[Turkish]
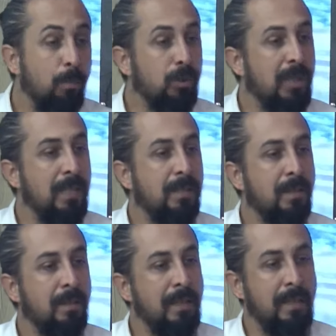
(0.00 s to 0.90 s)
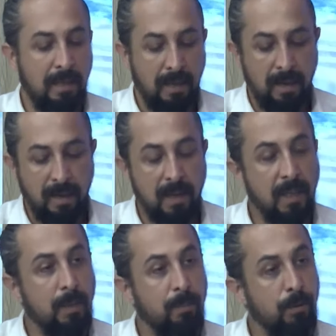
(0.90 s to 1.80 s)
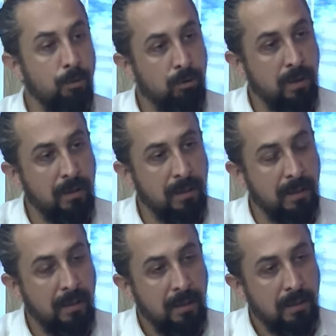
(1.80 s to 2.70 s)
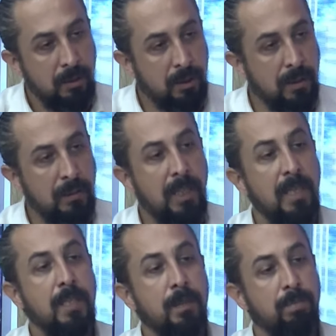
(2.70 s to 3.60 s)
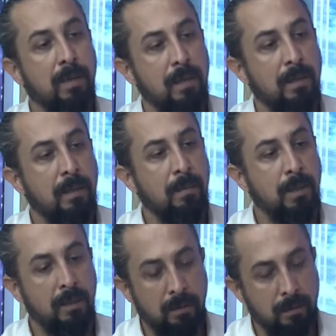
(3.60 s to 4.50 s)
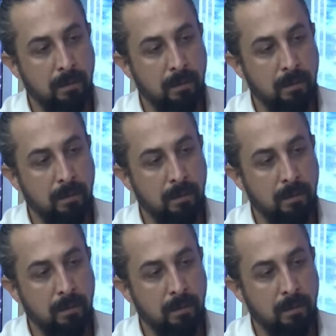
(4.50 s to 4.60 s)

çelik zırhlı değil. Herhangi bir üzerinde işte çelik spiral e, bir e,